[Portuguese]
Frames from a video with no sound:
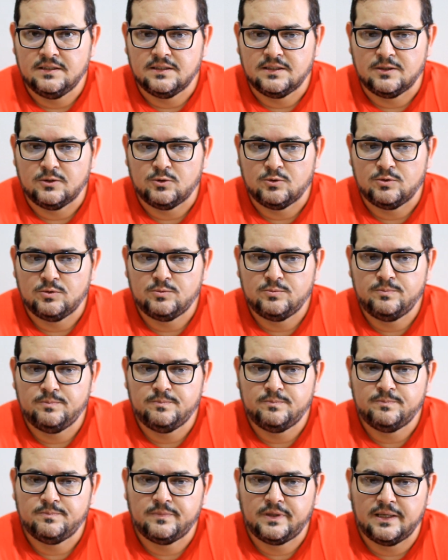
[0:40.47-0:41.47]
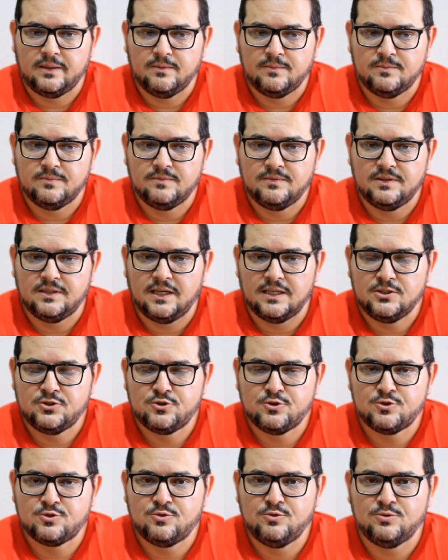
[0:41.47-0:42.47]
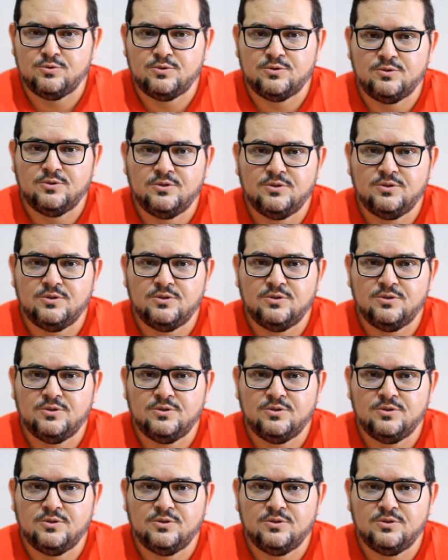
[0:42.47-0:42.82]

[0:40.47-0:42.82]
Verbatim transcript: Então eu tenho trechos do,